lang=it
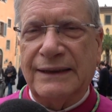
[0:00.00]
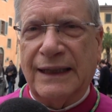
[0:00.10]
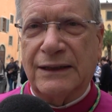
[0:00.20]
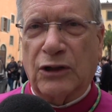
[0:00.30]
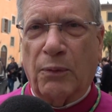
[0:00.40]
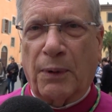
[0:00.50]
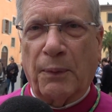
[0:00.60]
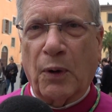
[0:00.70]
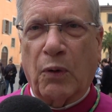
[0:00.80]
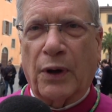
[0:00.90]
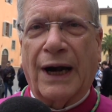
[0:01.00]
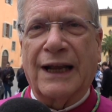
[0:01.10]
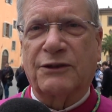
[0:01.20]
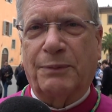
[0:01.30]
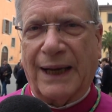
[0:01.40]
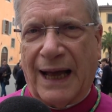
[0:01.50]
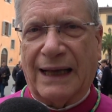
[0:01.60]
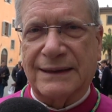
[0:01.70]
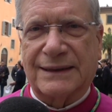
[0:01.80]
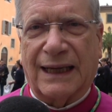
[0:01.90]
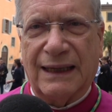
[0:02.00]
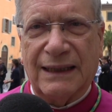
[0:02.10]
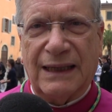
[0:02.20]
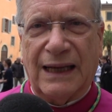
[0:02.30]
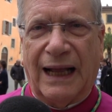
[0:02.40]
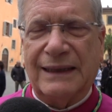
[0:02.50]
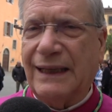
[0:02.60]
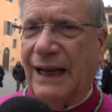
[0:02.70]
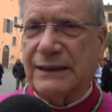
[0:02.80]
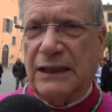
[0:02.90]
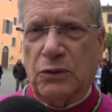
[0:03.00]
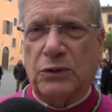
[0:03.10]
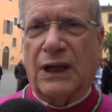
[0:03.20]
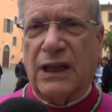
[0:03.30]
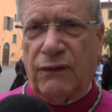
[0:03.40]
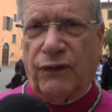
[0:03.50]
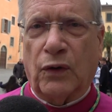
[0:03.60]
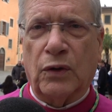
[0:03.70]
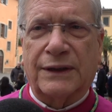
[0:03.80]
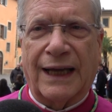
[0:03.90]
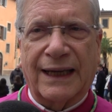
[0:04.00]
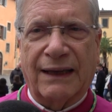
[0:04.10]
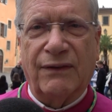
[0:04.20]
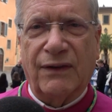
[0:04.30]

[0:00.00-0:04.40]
dentro il proprio cuore la speranza al di là di tutte le difficoltà che